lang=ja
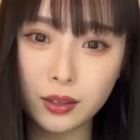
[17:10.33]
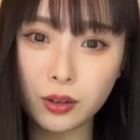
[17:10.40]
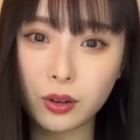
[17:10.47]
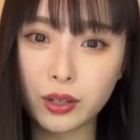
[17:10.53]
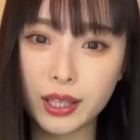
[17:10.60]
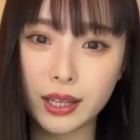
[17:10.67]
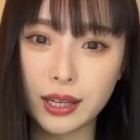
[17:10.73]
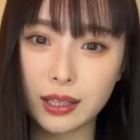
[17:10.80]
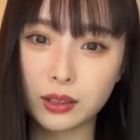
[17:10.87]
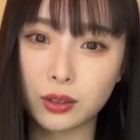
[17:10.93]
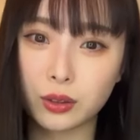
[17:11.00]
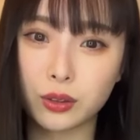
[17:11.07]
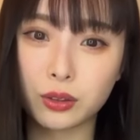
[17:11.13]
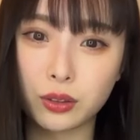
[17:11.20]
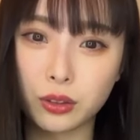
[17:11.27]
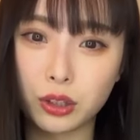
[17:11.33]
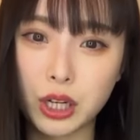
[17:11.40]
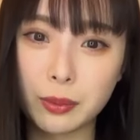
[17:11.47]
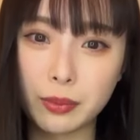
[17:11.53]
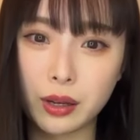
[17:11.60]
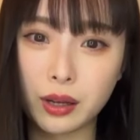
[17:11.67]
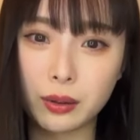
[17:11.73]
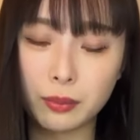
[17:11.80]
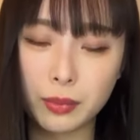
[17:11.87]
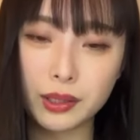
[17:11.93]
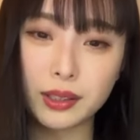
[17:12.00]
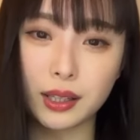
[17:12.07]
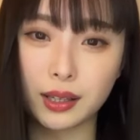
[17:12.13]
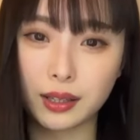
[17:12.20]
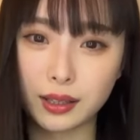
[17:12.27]
黒木監督のドラマ
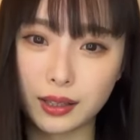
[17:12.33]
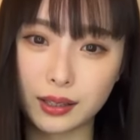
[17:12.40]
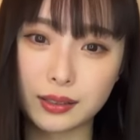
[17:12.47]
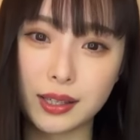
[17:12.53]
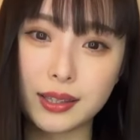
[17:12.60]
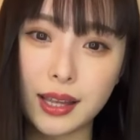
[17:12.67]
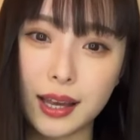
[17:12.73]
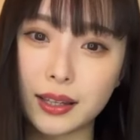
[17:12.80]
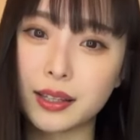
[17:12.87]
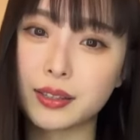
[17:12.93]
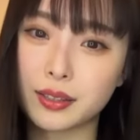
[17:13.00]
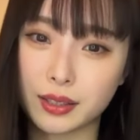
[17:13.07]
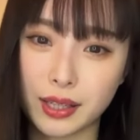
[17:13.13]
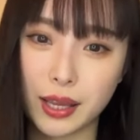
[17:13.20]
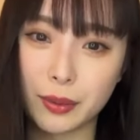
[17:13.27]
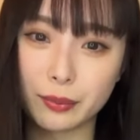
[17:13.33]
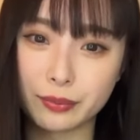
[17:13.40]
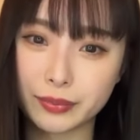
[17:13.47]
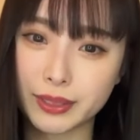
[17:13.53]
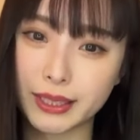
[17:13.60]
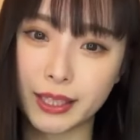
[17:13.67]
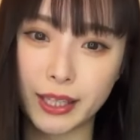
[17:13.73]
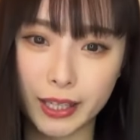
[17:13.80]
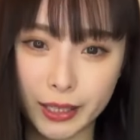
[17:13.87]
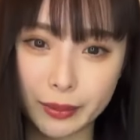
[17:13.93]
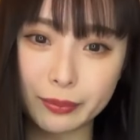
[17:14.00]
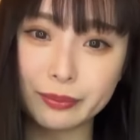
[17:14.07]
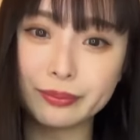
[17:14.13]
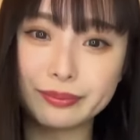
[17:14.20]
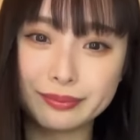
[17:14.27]
また出たいですねぜ
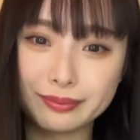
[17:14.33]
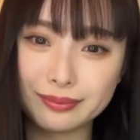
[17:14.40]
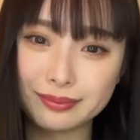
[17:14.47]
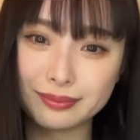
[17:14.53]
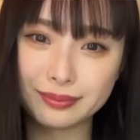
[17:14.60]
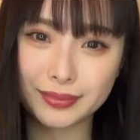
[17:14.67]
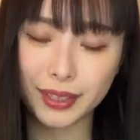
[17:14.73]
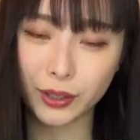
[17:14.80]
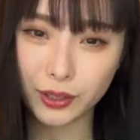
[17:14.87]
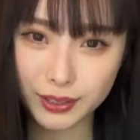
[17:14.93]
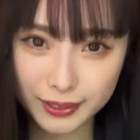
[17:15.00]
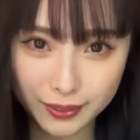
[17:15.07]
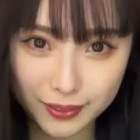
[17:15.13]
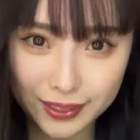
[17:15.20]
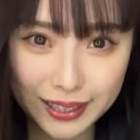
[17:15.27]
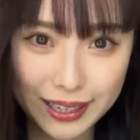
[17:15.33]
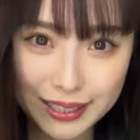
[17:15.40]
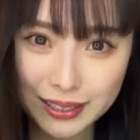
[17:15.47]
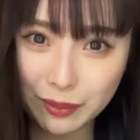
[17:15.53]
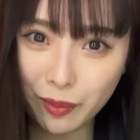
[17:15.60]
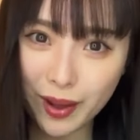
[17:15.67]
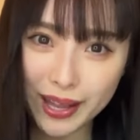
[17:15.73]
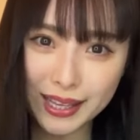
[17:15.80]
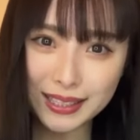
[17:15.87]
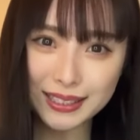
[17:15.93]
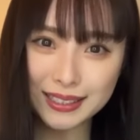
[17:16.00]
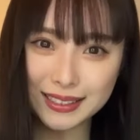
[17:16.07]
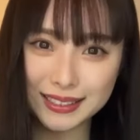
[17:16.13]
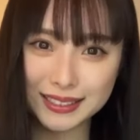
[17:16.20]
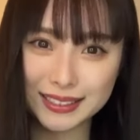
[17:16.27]
ひよろしくお願いし
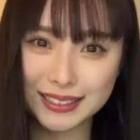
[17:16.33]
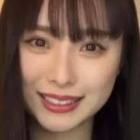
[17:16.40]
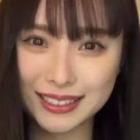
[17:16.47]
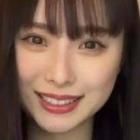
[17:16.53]
ます